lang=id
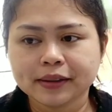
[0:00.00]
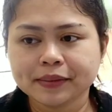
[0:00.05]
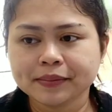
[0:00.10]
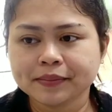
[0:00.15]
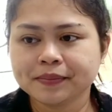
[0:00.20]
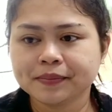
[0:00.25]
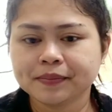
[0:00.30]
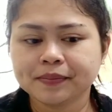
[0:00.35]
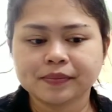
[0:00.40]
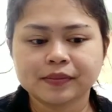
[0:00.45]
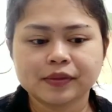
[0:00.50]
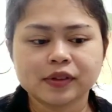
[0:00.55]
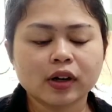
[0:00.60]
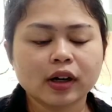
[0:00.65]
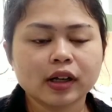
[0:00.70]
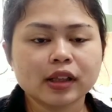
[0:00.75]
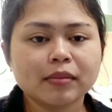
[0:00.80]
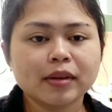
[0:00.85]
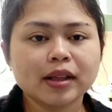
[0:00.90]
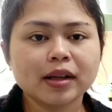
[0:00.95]
hmm,
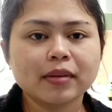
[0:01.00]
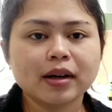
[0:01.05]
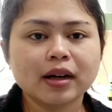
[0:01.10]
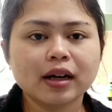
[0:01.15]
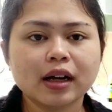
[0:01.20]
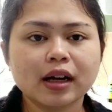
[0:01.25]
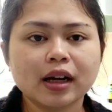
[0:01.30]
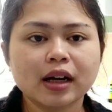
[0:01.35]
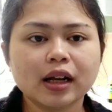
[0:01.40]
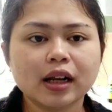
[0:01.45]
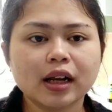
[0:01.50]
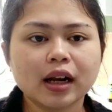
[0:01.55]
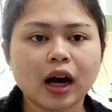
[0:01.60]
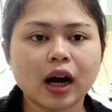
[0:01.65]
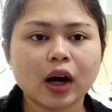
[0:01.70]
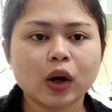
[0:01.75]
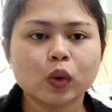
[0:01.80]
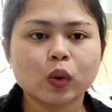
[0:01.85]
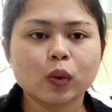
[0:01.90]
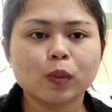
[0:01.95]
oke teman-teman
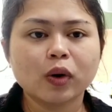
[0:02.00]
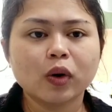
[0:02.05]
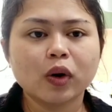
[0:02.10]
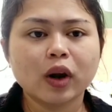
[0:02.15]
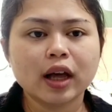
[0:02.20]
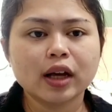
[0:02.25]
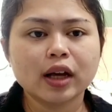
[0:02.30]
aku mau